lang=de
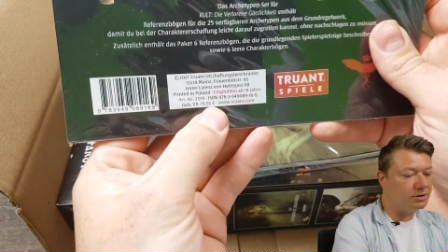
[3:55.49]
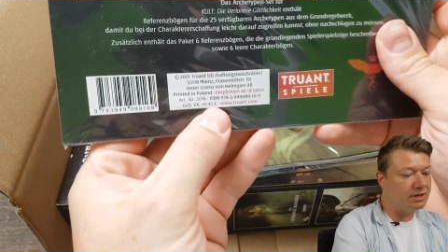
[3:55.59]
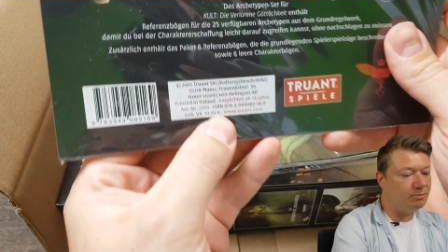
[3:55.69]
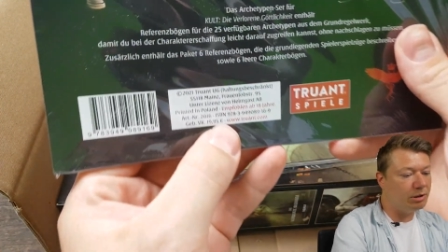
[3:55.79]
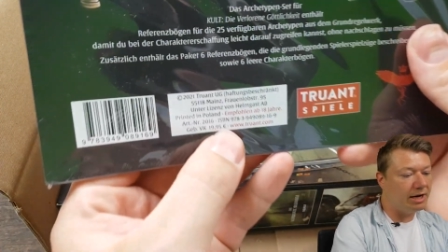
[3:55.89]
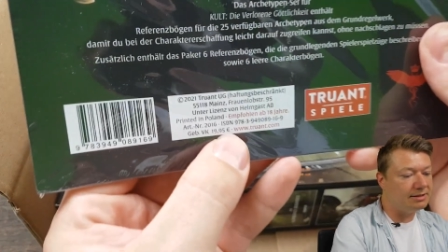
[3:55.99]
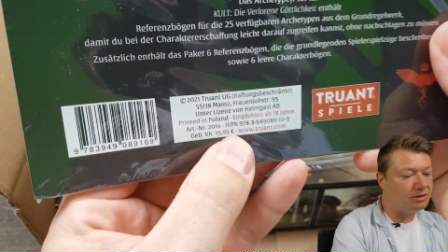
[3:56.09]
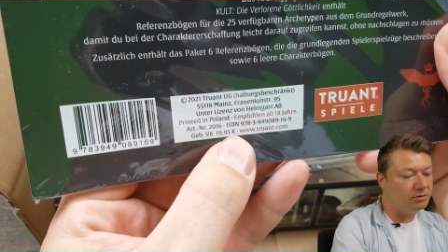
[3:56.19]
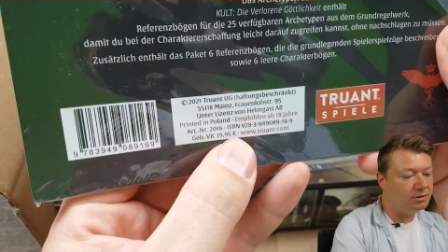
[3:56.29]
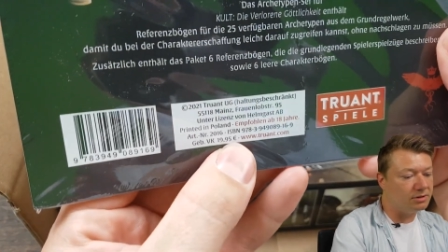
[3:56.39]
es hat einen Preis
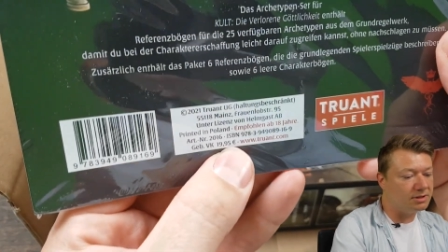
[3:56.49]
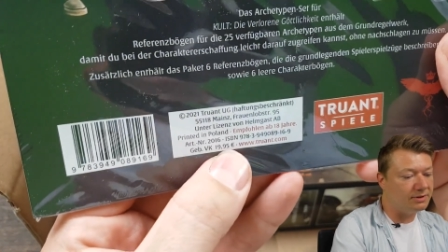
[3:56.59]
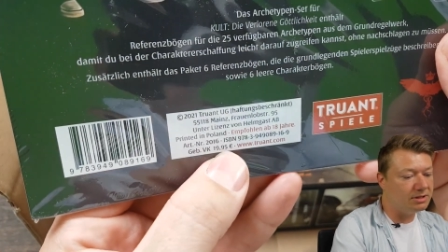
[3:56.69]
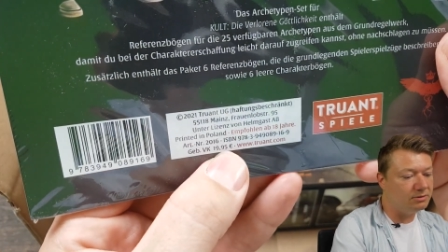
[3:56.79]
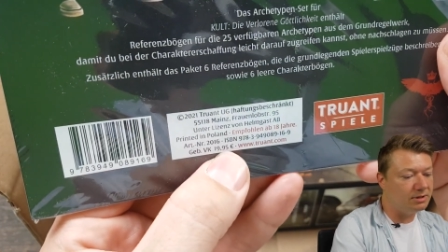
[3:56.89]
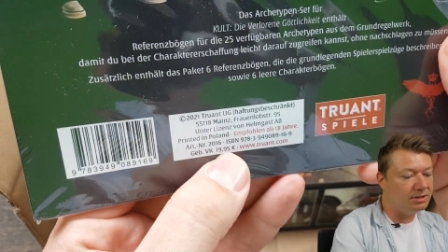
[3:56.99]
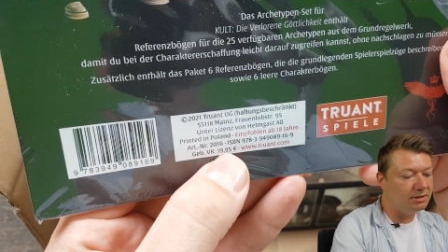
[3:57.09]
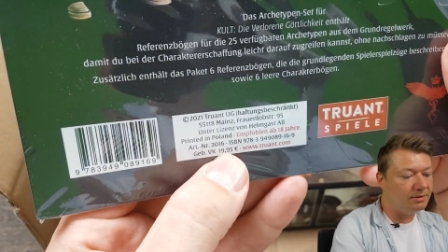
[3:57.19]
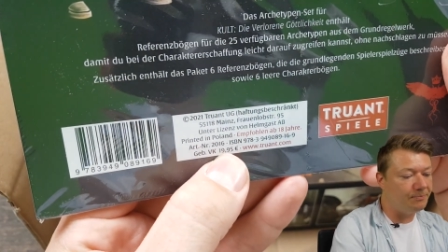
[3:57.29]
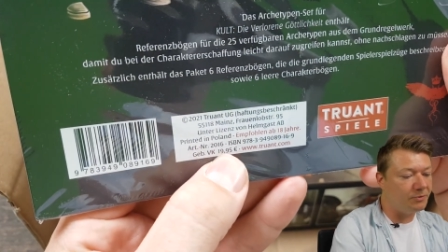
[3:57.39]
hier unten, 20
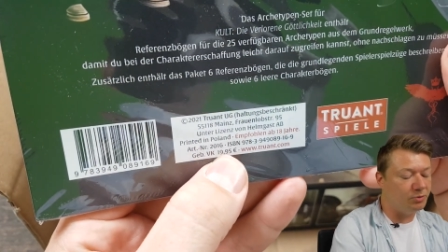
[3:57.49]
ähm,